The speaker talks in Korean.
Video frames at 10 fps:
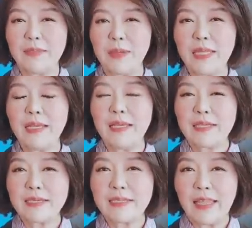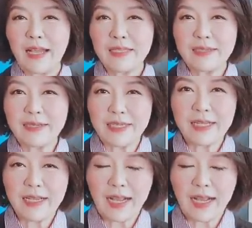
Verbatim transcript: 하지만 극단적인